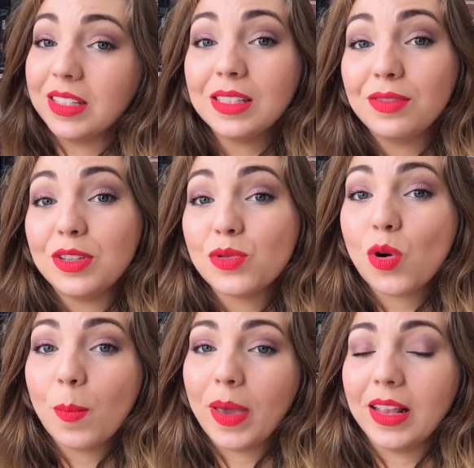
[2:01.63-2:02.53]
nesse vídeo,
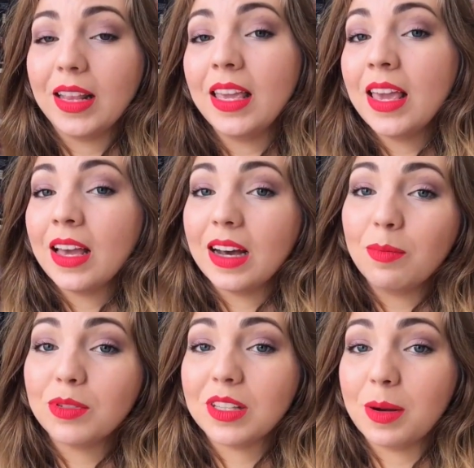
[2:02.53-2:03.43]
comentem
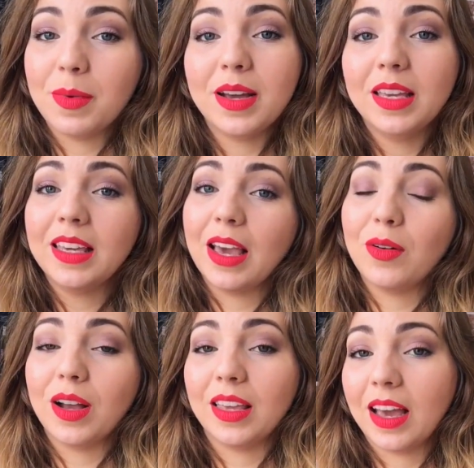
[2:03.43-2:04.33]
amo ser mãe,
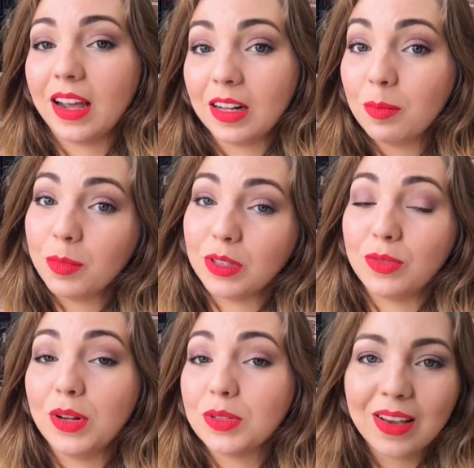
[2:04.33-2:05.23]
quero ganhar, amo meus
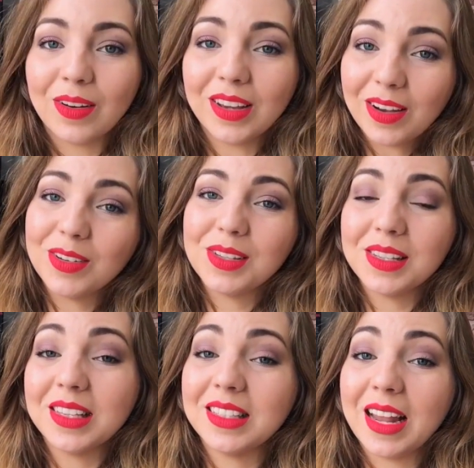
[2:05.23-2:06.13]
filhos. Qualquer coisa que
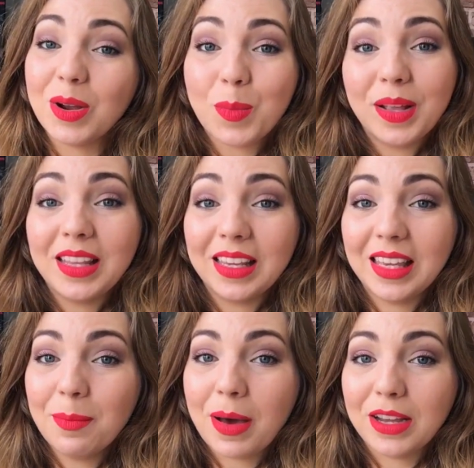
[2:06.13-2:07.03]
vocês quiserem, comentem
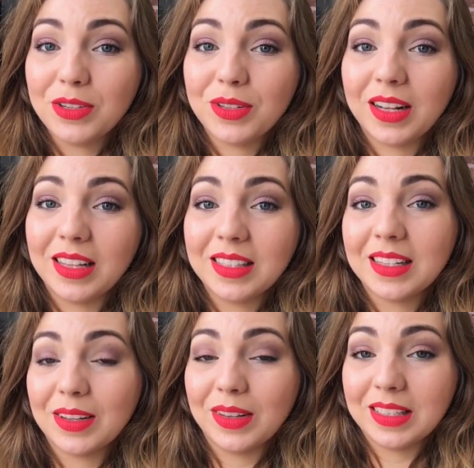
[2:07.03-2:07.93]
aqui abaixo na
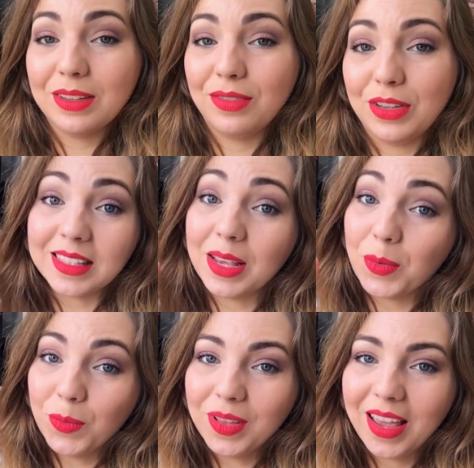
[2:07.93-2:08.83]
descrição desse vídeo.
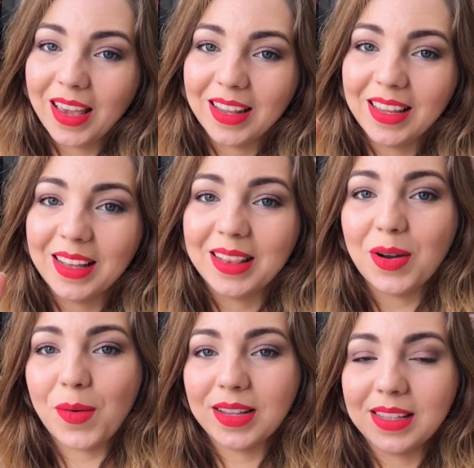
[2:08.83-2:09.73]
Segunda regrinha
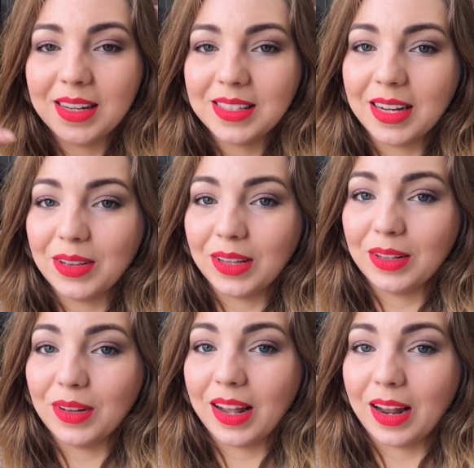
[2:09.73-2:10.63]
então, é ser inscrito aqui
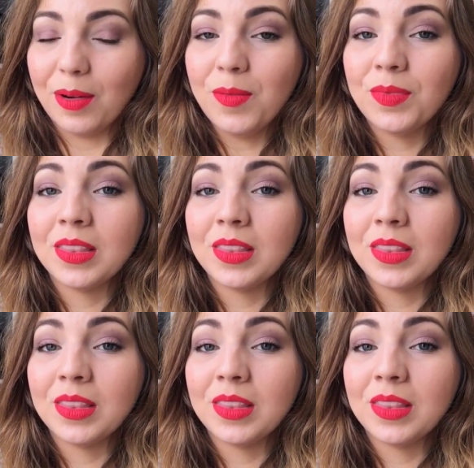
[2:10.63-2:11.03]
no canal,